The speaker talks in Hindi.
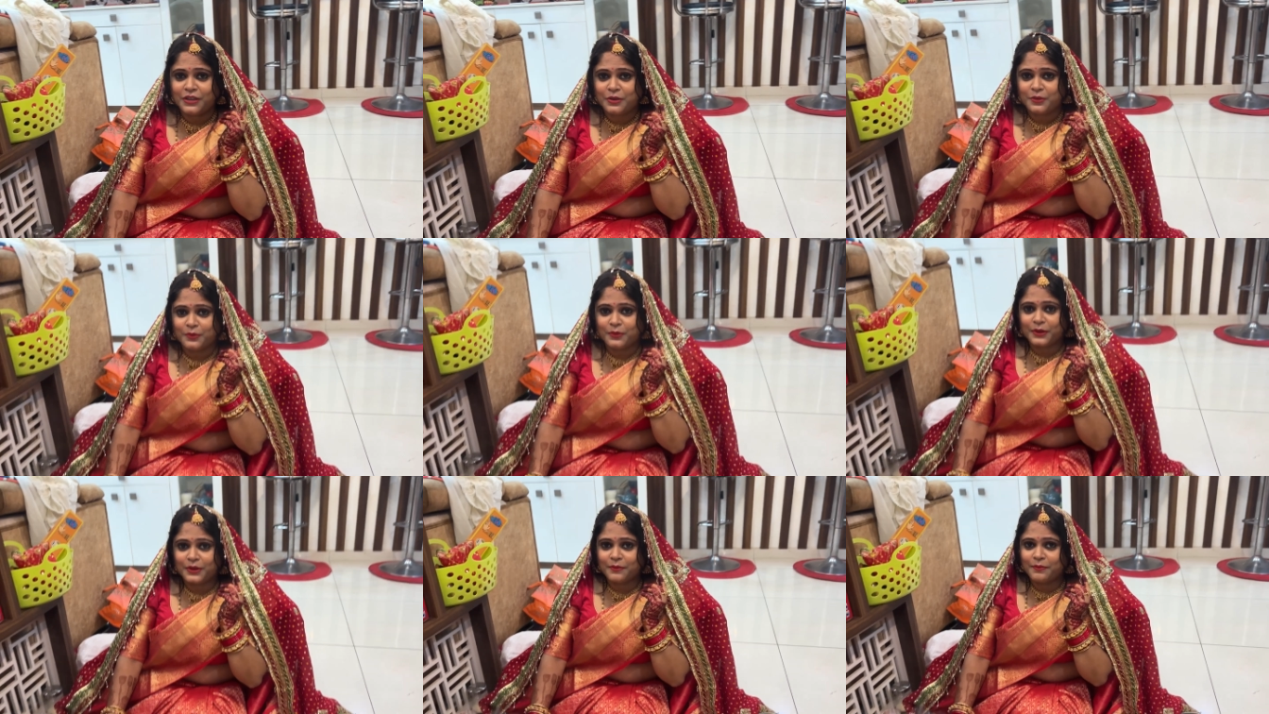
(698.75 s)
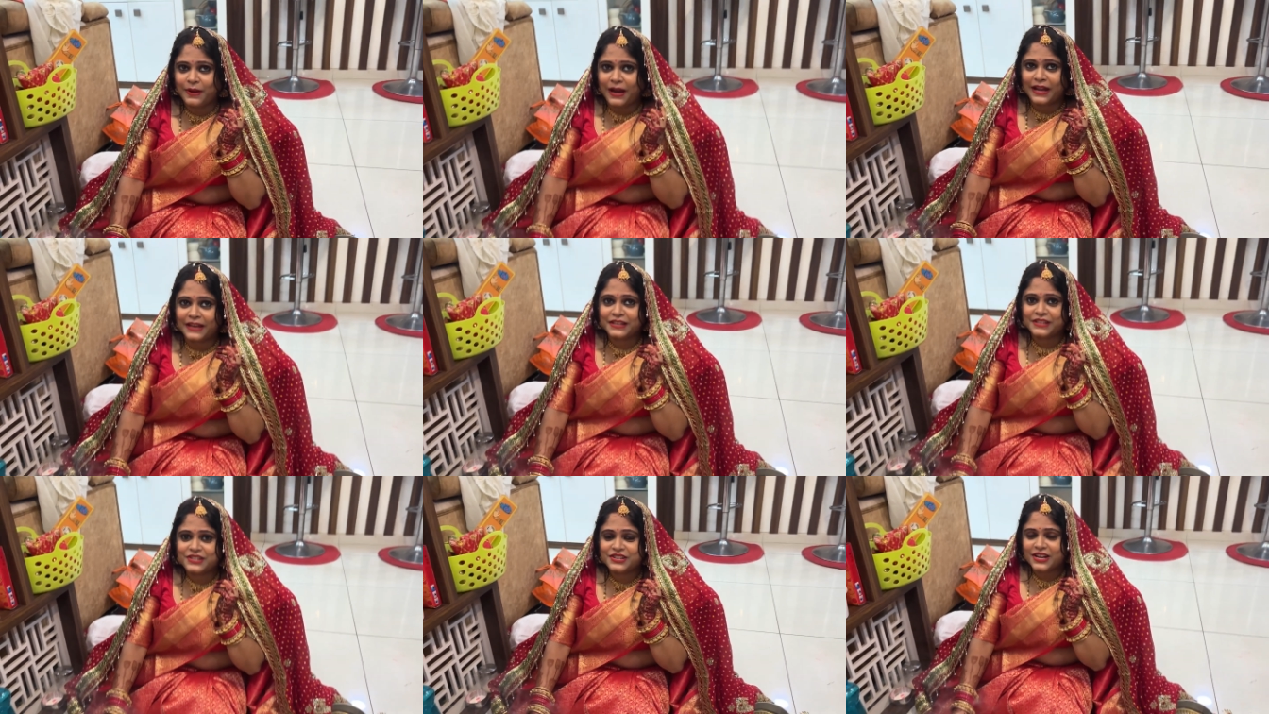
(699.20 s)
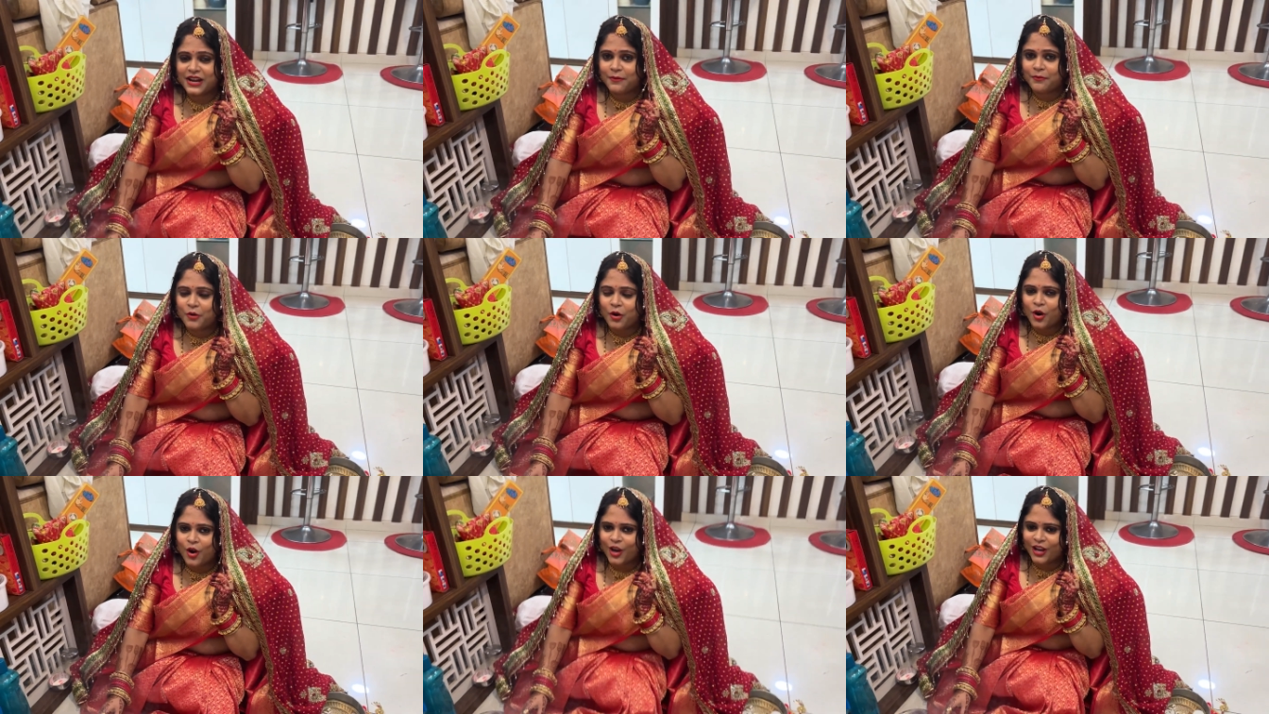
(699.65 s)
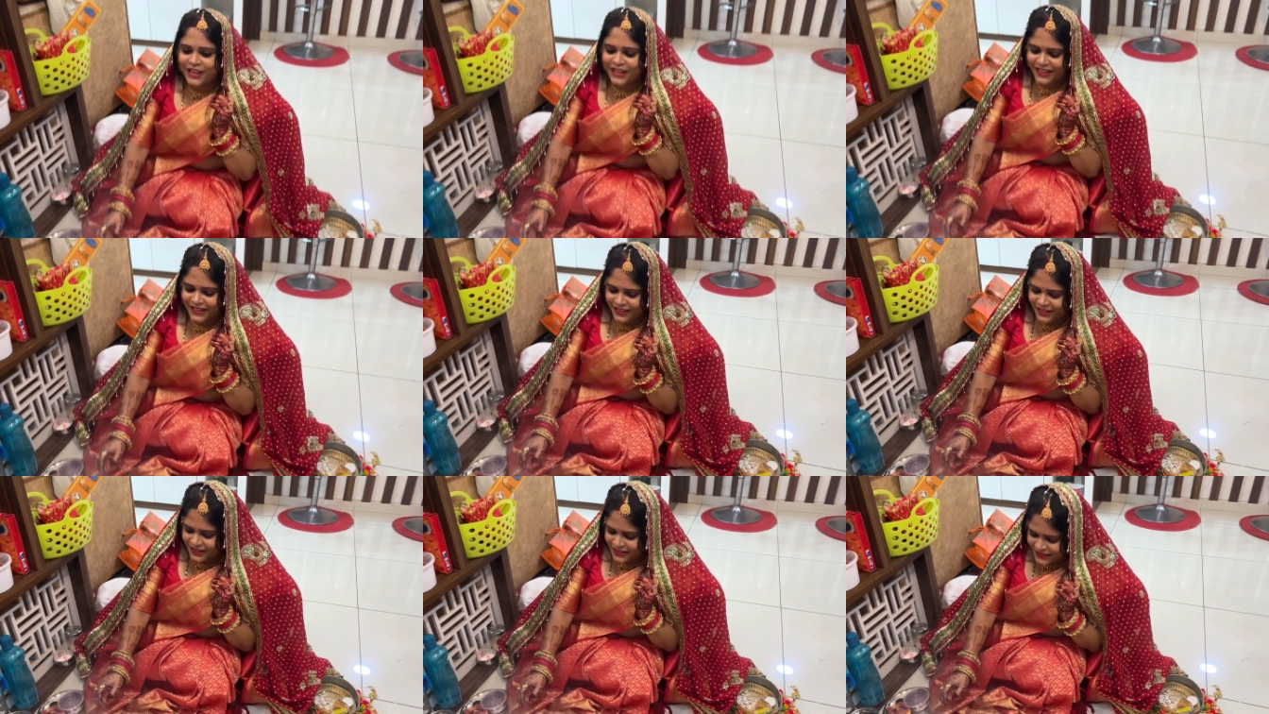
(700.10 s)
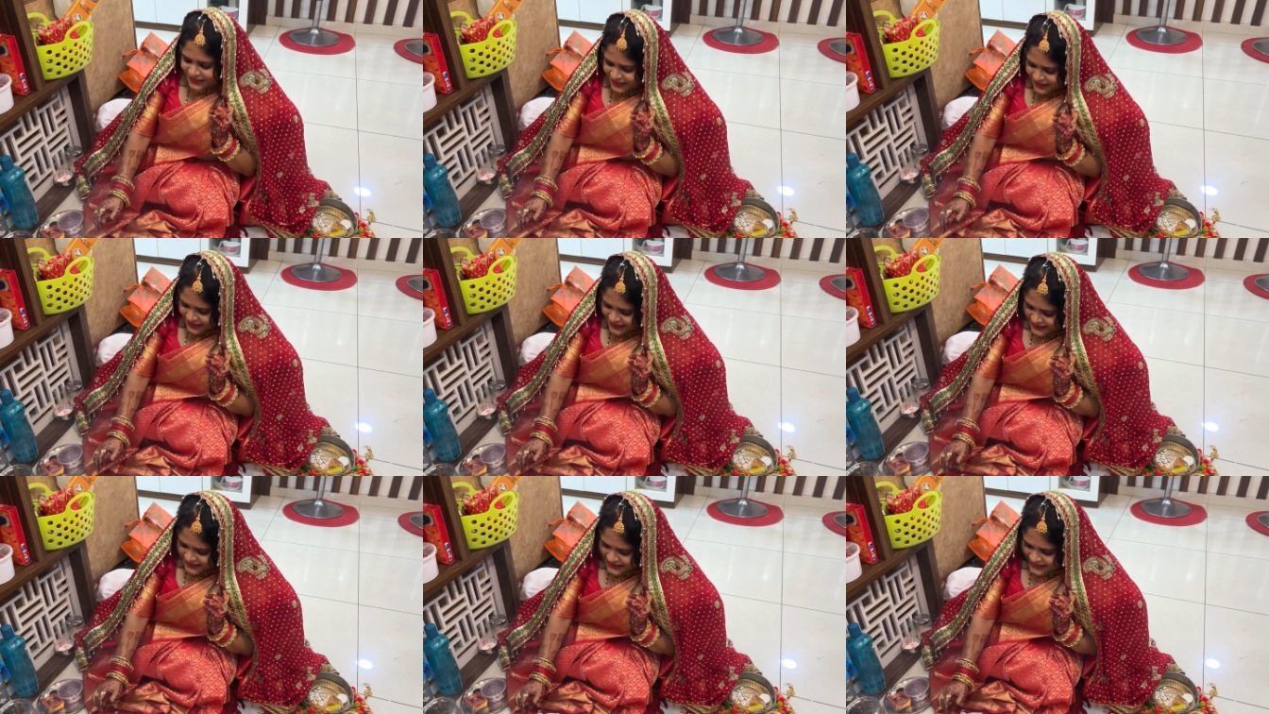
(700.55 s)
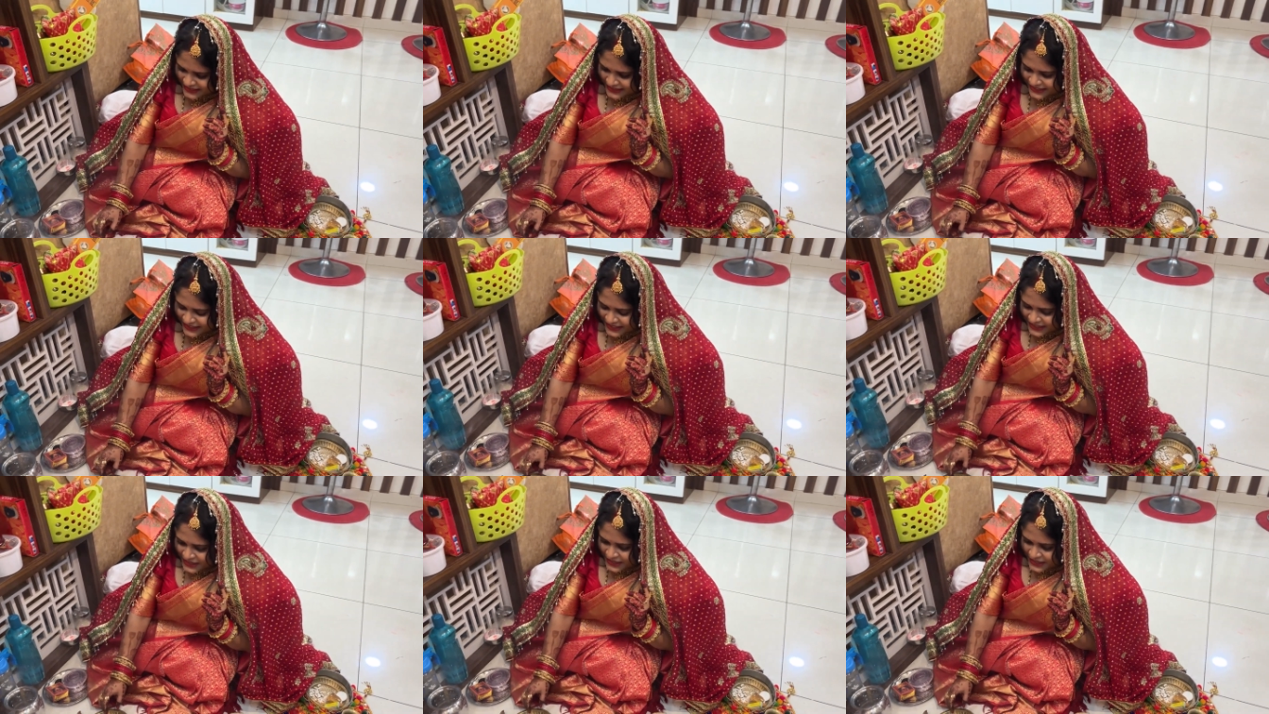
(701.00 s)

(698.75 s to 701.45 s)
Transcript: क्योंकि बारिश का माहौल है ना इधर इसलिए